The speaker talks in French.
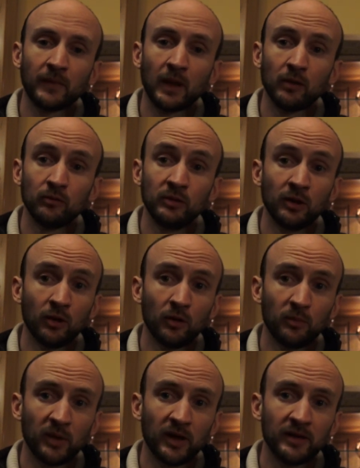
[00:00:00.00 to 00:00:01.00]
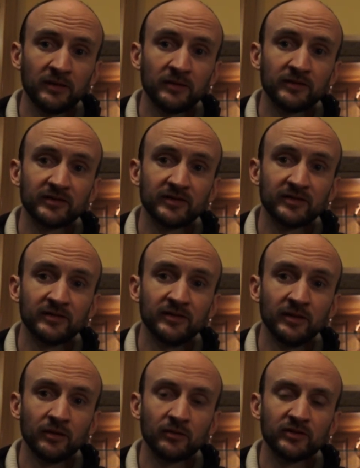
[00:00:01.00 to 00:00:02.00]
où ils reprennent cette
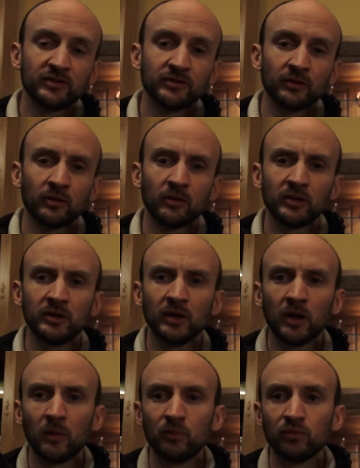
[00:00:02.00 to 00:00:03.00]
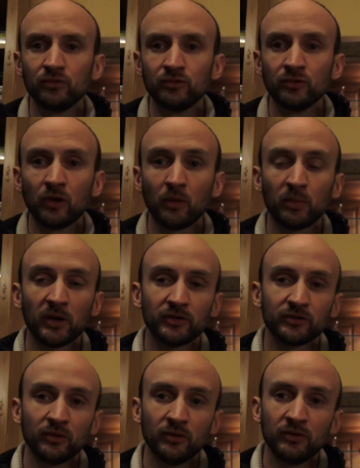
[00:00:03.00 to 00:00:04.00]
idée en disant il y a plusieurs
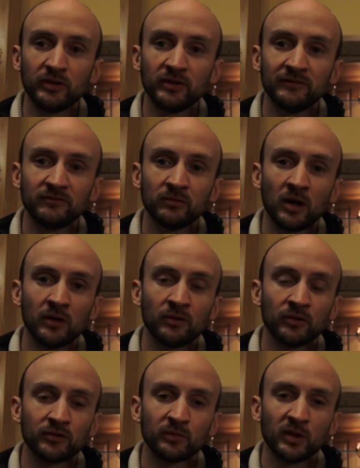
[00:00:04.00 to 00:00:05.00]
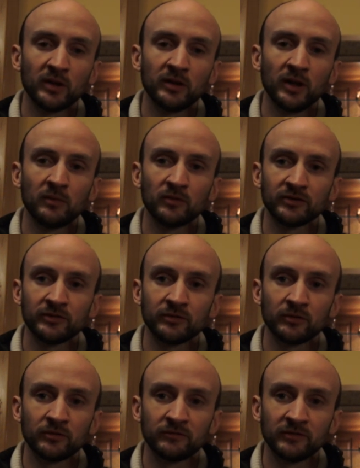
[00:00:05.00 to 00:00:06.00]
personnes qui voient dans ce prélat
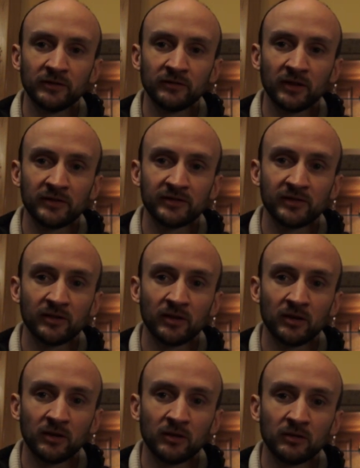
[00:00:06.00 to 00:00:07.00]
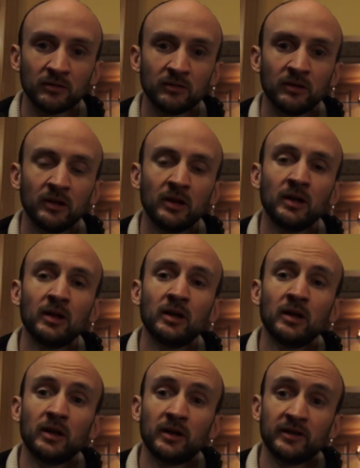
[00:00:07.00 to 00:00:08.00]
Monseigneur Lefebvre, etc.
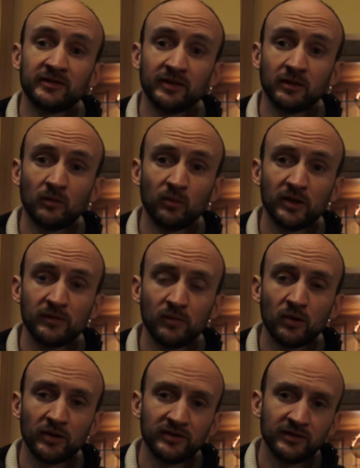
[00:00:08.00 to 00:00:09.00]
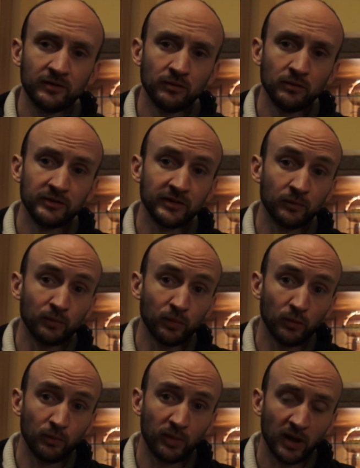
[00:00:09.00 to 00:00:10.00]
Et c'est complètement ridicule, ça ne
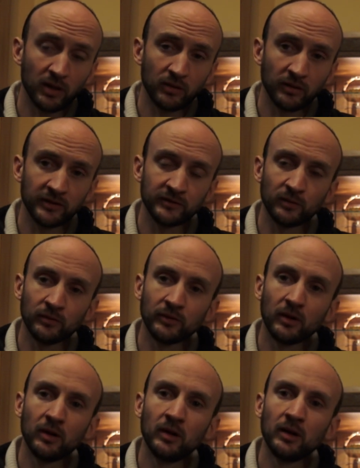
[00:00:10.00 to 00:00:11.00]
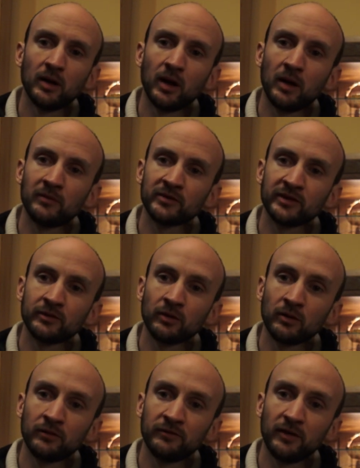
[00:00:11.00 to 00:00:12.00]
peut pas correspondre à
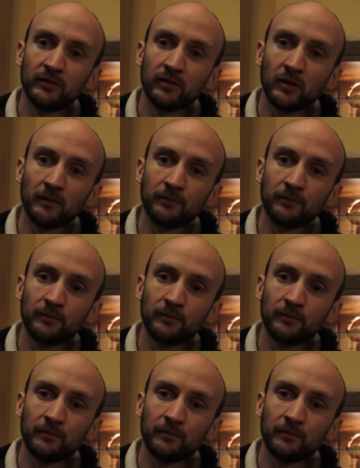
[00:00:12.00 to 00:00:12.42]
Monseigneur Lefebvre.